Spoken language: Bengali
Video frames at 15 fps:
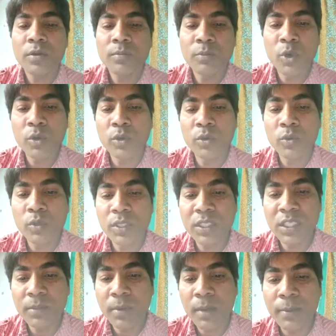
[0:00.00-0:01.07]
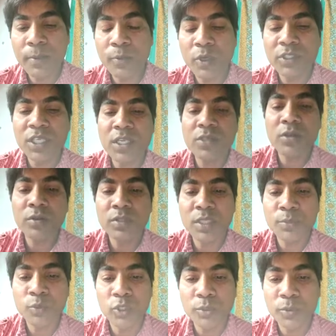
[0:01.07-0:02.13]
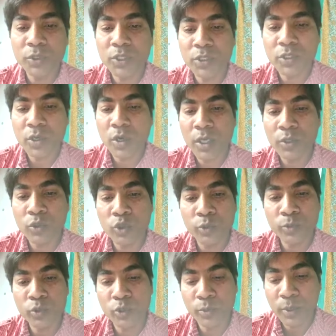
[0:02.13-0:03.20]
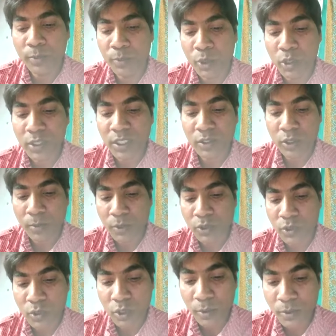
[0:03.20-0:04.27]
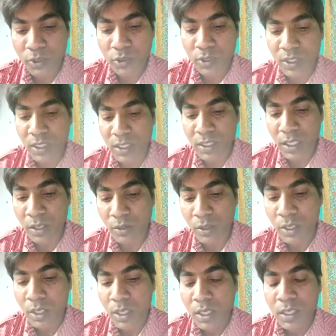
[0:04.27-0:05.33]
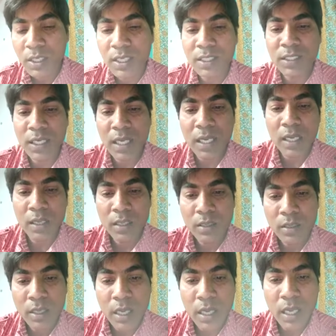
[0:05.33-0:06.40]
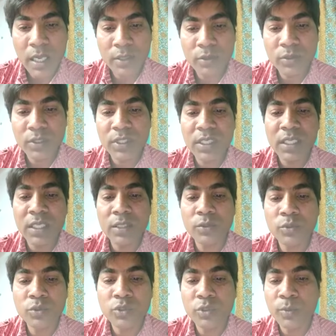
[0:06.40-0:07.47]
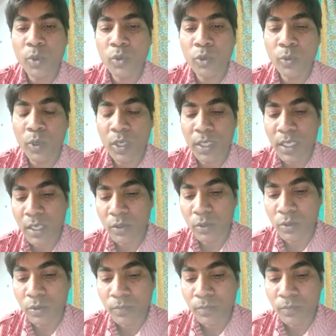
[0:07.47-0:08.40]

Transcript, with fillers: মৌলগুলি কিভাবে পর্যায় সারণীতে পরিবর্তিত হয় খুব খুব ইম্পর্টেন্ট অবশ্যই অবশ্যই দেখে যাও এছাড়া হাইড্রোজেনকে দুষ্টি মৌল বলে কেন